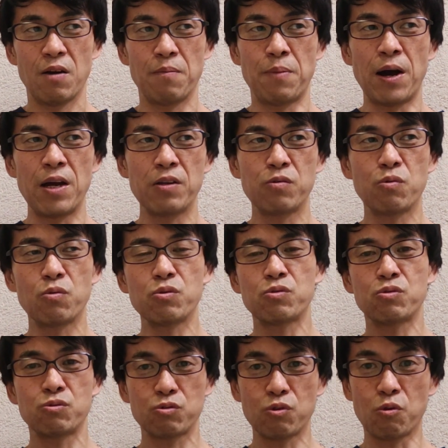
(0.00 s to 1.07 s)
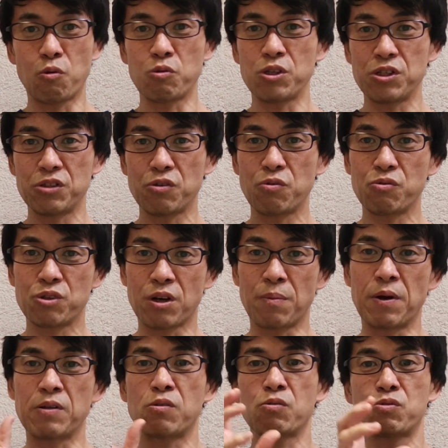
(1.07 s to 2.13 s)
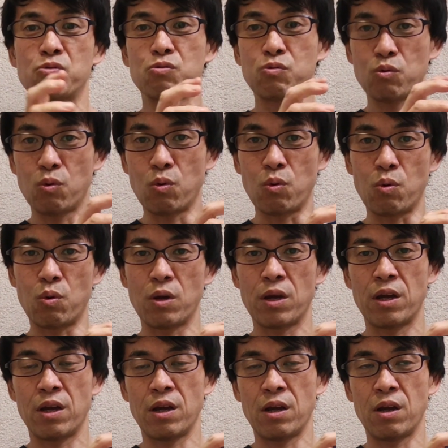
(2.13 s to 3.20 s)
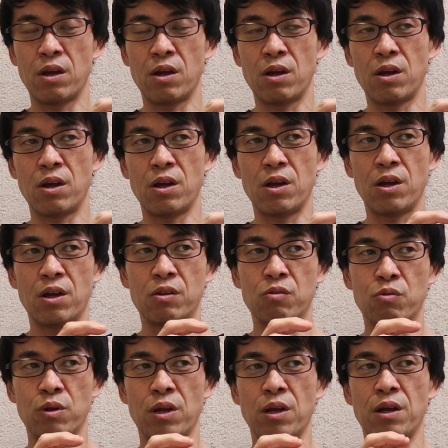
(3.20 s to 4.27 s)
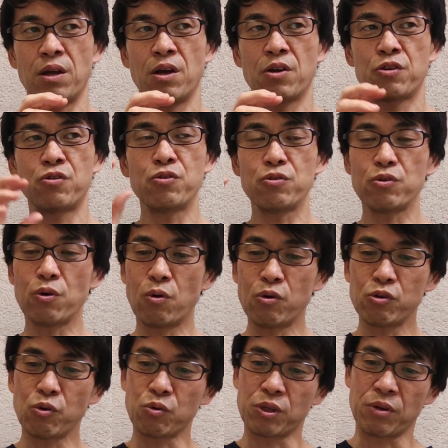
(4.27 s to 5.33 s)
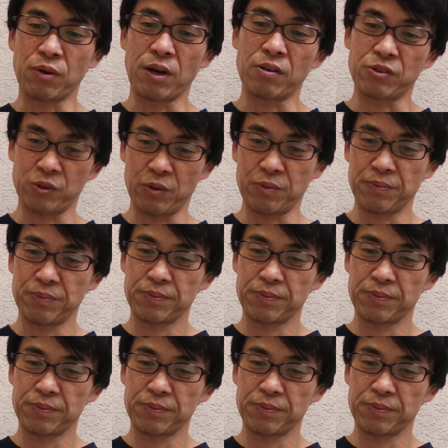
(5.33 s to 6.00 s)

バイトをすると個人事業主がバイトをすると,、えー、っとね、給料保証っていうのがあるんですよ